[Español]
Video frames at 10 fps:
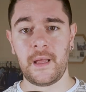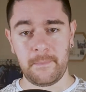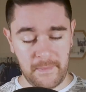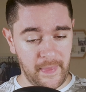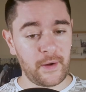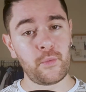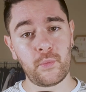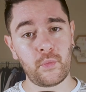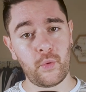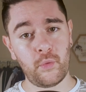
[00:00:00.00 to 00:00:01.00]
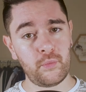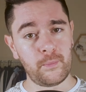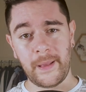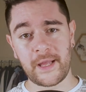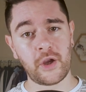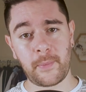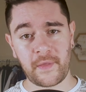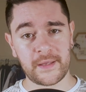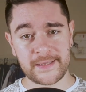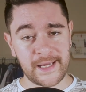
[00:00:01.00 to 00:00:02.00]
me dan un, pequeño
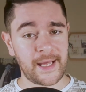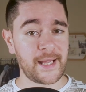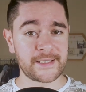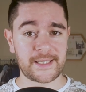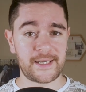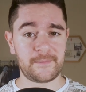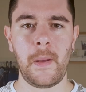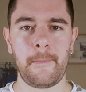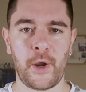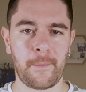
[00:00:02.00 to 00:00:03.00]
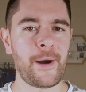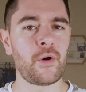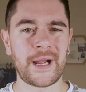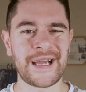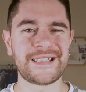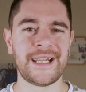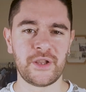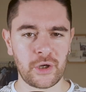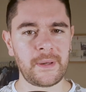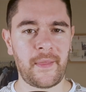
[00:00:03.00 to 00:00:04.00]
porcentaje extra, pero pago casi el
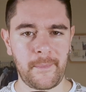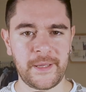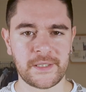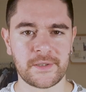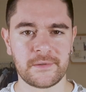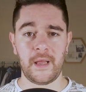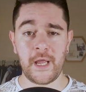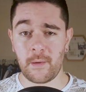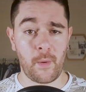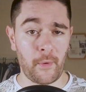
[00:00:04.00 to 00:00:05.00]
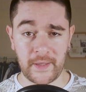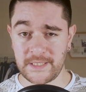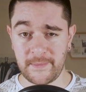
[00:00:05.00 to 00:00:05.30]
doble de piso. Y como podéis